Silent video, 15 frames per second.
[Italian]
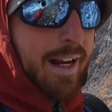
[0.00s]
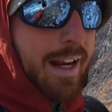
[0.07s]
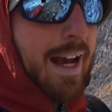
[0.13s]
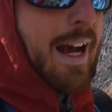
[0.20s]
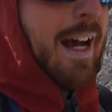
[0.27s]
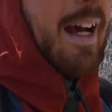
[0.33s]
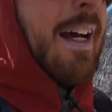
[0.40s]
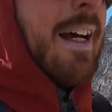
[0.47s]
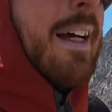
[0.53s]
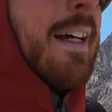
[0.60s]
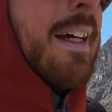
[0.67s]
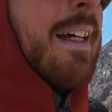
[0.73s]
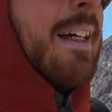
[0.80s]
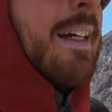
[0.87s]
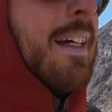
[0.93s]
Regà,
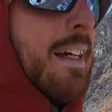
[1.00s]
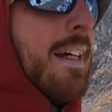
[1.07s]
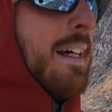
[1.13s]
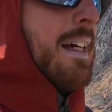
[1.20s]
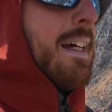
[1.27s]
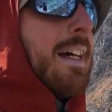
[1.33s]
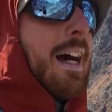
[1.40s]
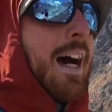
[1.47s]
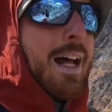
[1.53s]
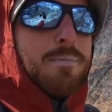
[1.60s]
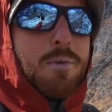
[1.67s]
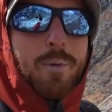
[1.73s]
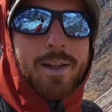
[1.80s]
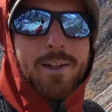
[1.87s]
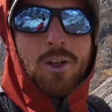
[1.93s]
al
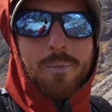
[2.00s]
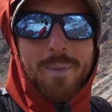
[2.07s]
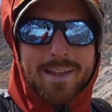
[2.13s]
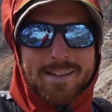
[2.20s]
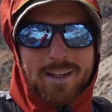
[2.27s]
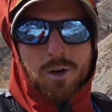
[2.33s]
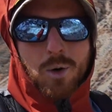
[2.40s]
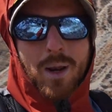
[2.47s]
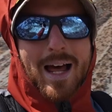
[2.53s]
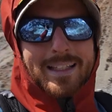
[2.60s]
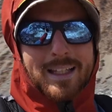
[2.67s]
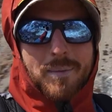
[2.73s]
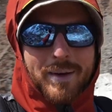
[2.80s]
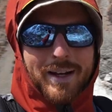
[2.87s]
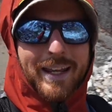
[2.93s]
momento mezza
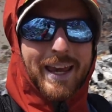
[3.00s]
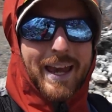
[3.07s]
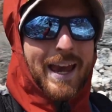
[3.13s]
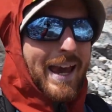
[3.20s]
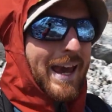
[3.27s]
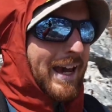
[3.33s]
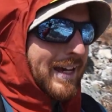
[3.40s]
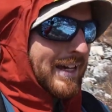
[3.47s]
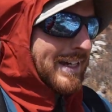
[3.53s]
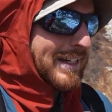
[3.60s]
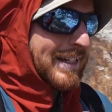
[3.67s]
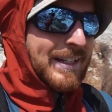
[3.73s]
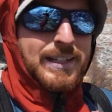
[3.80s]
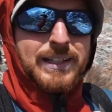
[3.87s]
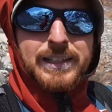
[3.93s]
inculata perché
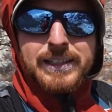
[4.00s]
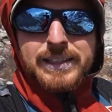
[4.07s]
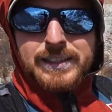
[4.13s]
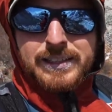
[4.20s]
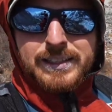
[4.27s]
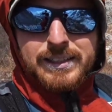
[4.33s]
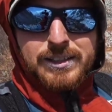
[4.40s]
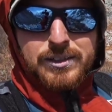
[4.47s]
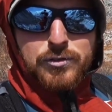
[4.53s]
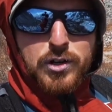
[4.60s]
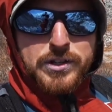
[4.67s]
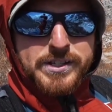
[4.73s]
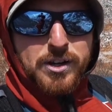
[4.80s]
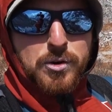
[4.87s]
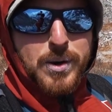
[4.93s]

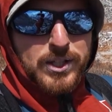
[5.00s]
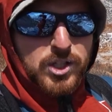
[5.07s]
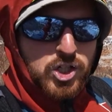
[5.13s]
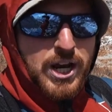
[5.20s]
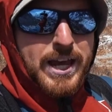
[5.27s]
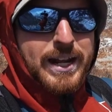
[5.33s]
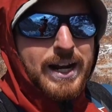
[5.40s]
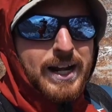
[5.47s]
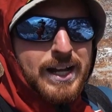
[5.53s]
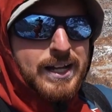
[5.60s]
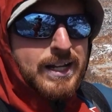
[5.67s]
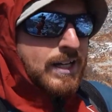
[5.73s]
forse qua c'era